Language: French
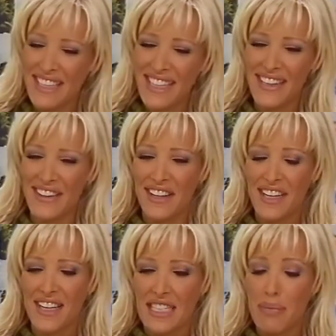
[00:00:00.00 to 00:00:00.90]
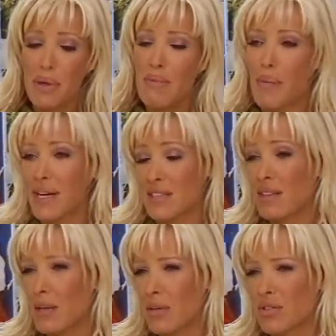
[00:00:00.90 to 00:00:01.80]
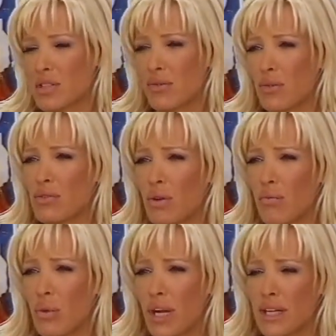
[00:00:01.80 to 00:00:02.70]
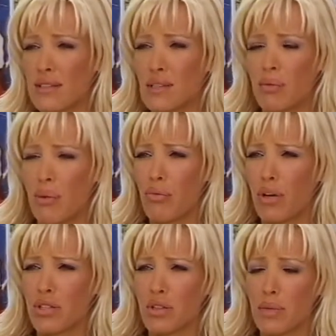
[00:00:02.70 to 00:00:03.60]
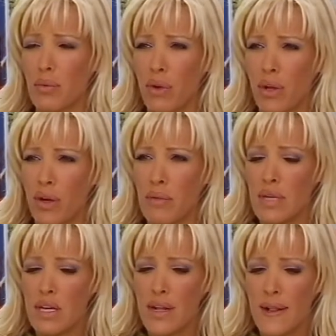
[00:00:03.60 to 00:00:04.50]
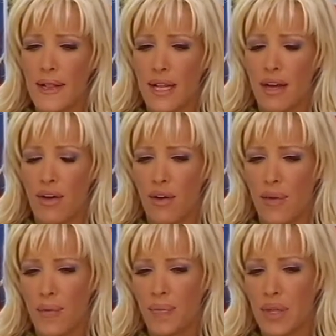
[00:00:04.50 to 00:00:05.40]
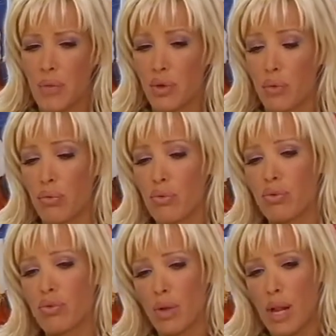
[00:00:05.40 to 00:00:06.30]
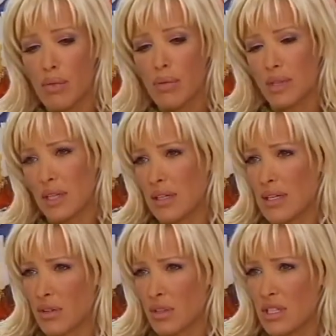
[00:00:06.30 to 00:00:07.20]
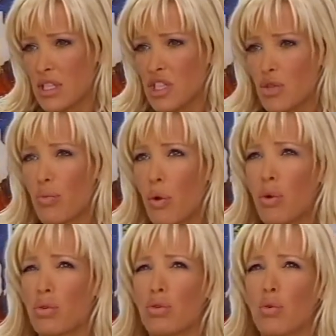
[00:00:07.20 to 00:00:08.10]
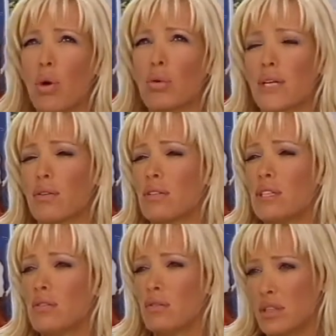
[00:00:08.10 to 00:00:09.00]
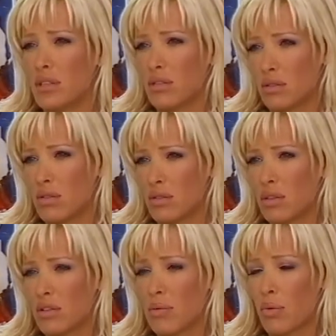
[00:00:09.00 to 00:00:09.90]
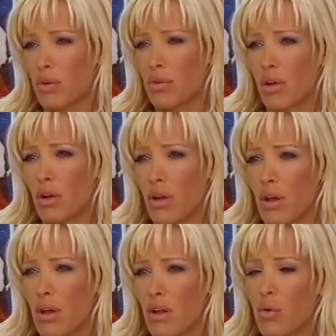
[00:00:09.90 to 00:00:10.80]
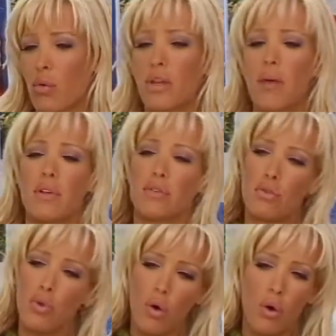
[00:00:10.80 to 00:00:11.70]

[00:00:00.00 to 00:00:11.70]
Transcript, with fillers: j'ai payé, euh, j'ai payé de ma personne d'abord, parce que c'est frustrant pour un artiste de ne pas pouvoir chanter pendant un an et demi. et puis en plus, sur l'album qui, qui, est sorti, j'ai dû prendre trois ou quatre titres de ces ancien producteur, qu'on a bien